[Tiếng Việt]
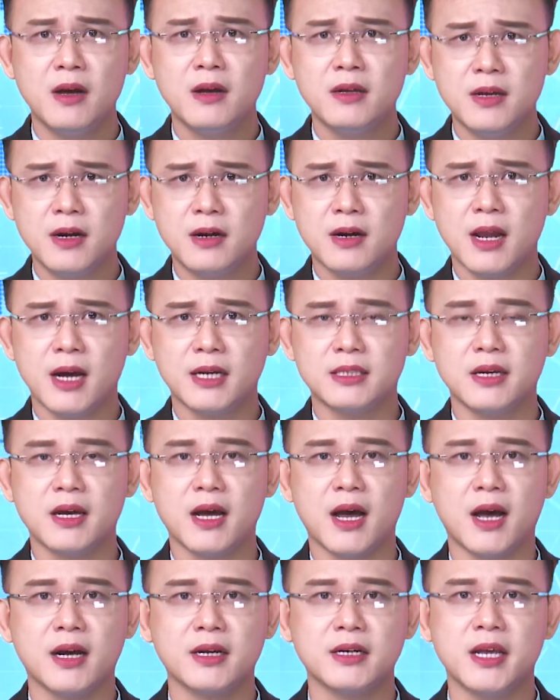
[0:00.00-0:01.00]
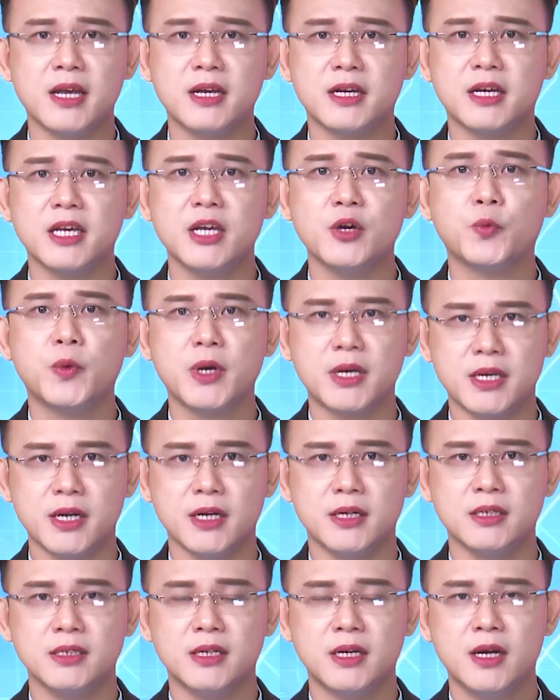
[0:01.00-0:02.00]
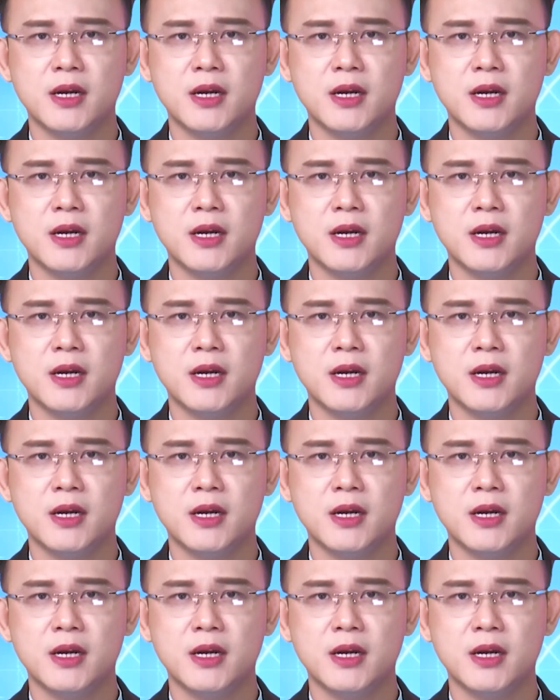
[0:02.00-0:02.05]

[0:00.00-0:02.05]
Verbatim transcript: nhất là thời hạn để kiên quyết dừng,